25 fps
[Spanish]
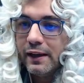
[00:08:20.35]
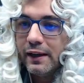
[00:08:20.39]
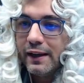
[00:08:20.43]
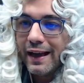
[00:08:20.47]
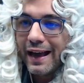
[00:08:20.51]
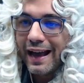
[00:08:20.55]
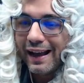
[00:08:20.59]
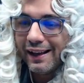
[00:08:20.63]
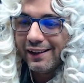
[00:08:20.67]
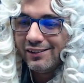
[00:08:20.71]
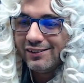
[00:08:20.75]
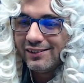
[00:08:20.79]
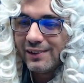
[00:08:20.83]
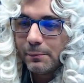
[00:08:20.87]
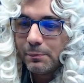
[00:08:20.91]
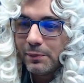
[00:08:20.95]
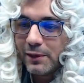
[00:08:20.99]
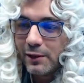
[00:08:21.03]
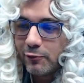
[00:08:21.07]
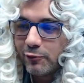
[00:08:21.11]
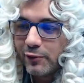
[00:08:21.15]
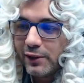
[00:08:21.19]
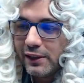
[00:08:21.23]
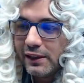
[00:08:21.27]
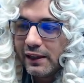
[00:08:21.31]
A este
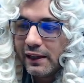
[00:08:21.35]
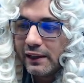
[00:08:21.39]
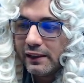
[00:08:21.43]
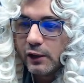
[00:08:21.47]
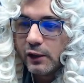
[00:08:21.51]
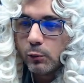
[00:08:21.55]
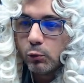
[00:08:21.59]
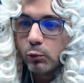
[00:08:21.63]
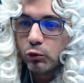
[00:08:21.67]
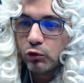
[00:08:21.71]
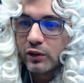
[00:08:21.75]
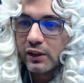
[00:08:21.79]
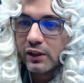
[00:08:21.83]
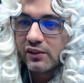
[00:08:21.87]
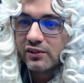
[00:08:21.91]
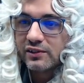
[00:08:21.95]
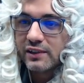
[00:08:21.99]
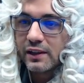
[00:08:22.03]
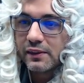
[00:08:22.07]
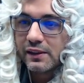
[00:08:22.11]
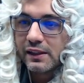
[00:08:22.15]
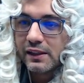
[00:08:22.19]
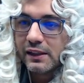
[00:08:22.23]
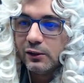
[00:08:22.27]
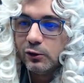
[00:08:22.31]
perfil le han ido a buscar hasta
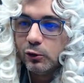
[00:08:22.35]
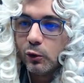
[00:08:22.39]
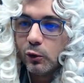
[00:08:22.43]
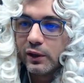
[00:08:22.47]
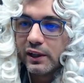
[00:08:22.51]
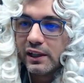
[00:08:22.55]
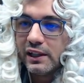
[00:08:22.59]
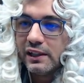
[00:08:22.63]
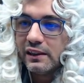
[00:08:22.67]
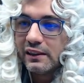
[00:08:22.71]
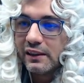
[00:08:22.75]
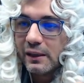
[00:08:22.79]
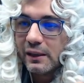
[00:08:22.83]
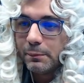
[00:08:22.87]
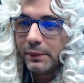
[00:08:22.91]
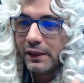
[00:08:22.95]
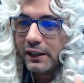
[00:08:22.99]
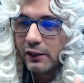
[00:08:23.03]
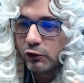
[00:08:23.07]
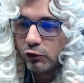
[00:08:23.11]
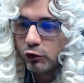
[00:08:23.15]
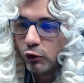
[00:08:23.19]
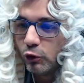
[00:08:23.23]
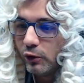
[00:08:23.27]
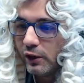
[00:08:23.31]
115
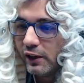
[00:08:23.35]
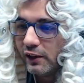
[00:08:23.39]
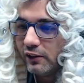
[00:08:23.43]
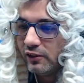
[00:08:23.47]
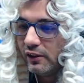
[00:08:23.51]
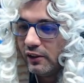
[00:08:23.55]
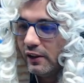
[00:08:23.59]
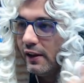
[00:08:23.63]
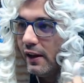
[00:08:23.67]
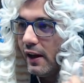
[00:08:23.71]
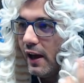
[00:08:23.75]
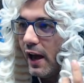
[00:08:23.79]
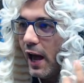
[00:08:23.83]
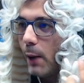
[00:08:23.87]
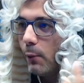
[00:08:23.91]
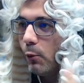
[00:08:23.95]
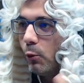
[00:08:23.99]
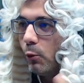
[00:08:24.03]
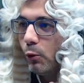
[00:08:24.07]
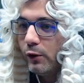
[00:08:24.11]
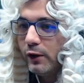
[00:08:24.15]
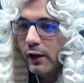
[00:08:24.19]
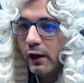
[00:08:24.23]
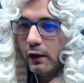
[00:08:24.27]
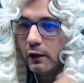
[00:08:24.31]
personas a
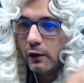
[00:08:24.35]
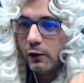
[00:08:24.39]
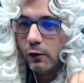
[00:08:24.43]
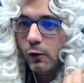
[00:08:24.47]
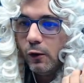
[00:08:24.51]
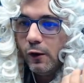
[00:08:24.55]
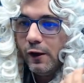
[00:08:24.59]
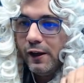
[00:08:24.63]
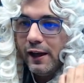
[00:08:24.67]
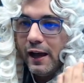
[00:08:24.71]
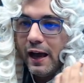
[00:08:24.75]
buscarlo.